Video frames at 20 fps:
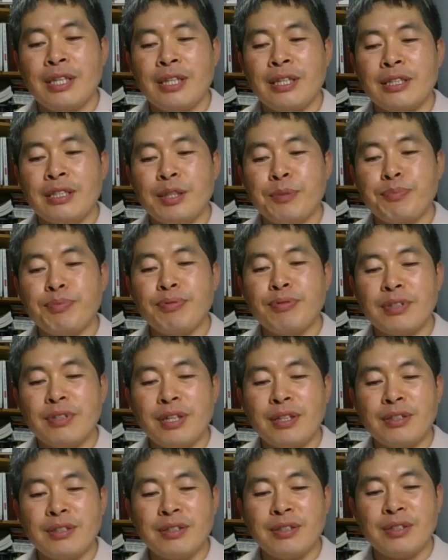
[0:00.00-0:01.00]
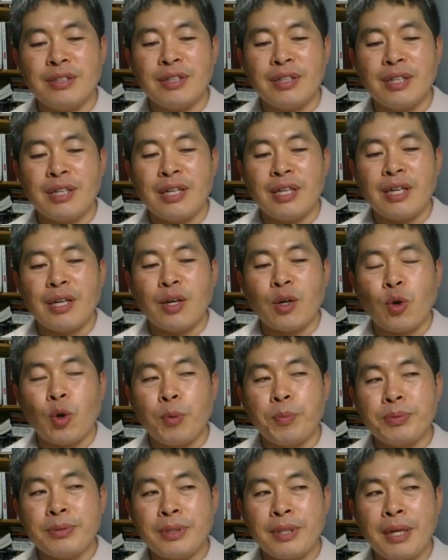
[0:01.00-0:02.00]
이제 풀 때는
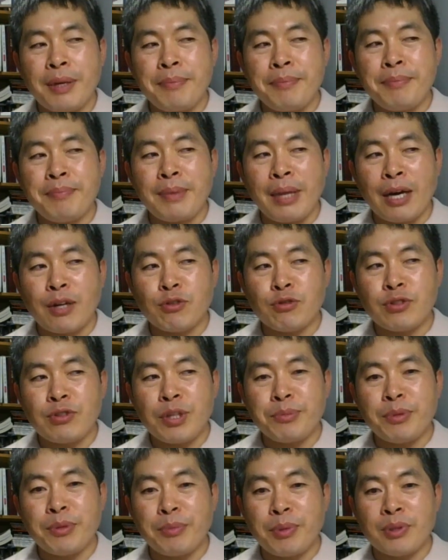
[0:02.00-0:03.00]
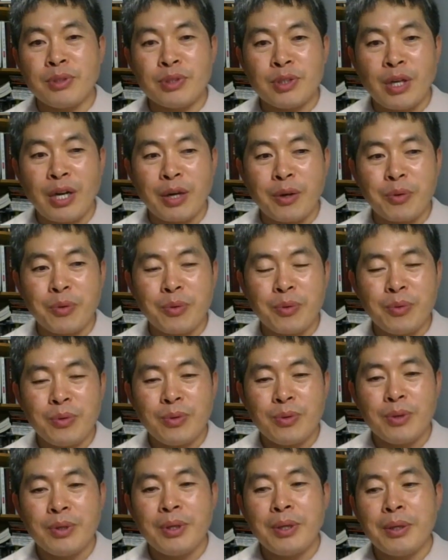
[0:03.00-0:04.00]
곱셈 나눗셈을 먼저 하고
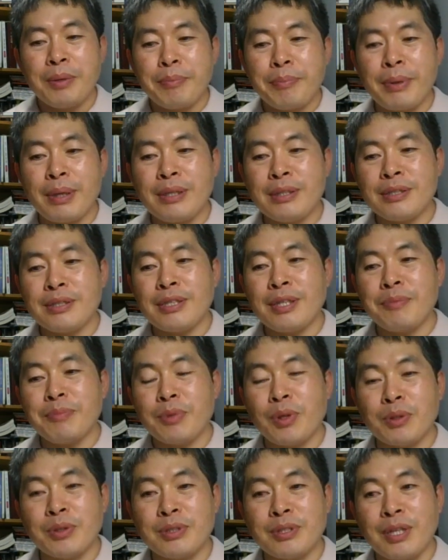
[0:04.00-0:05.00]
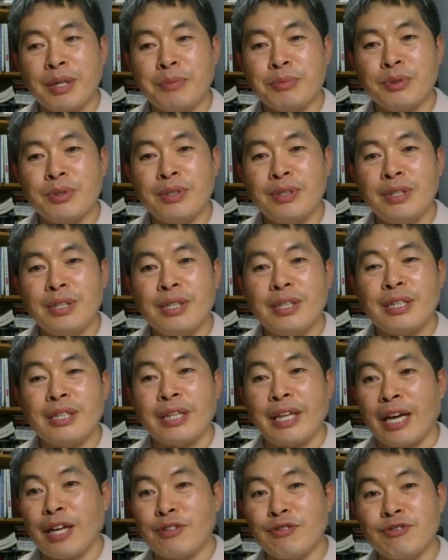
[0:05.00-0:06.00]
뺄셈 덧셈을
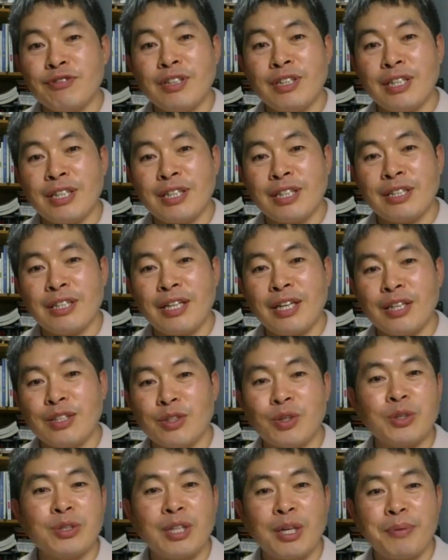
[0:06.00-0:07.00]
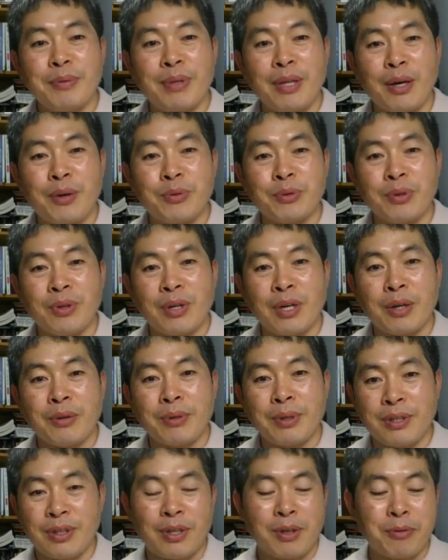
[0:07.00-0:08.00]
나중에 계산해야 정답이 나오는 거라고
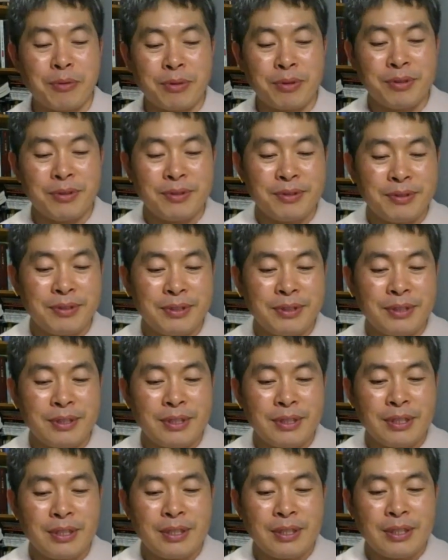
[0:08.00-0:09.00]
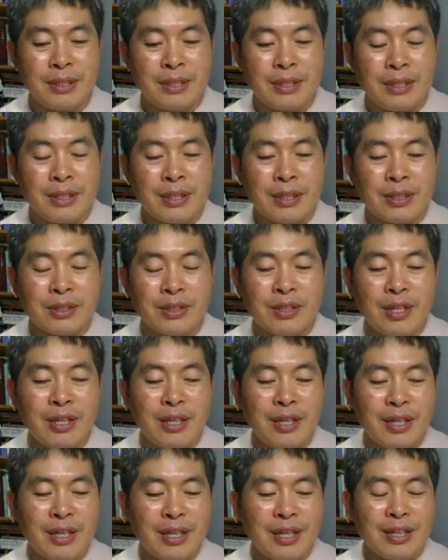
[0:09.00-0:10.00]
하더라고요.
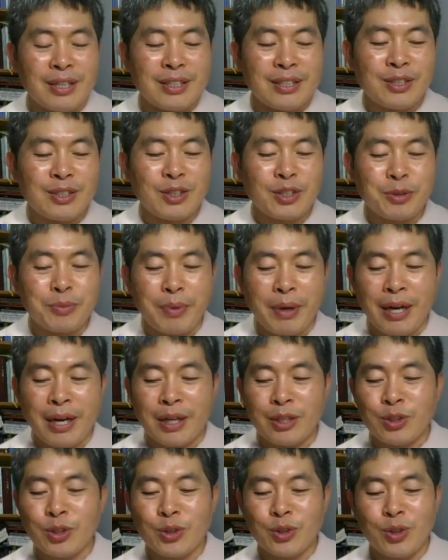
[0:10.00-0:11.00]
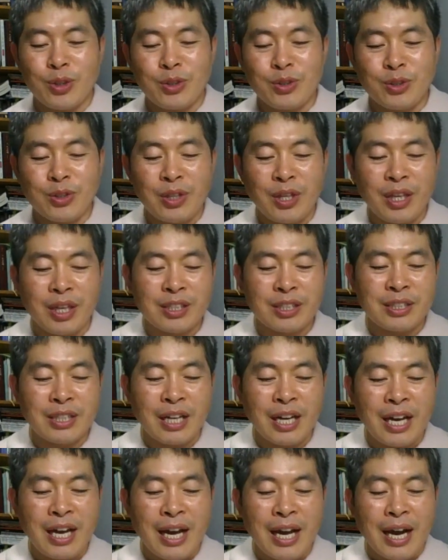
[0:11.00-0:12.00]
근데 그것이 막 섞여 있는데
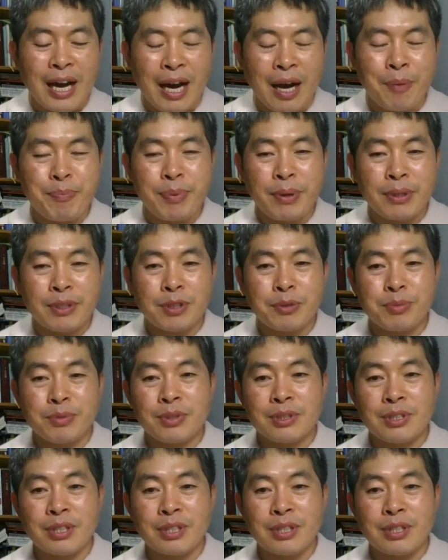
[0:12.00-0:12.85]
그냥 앞에서부터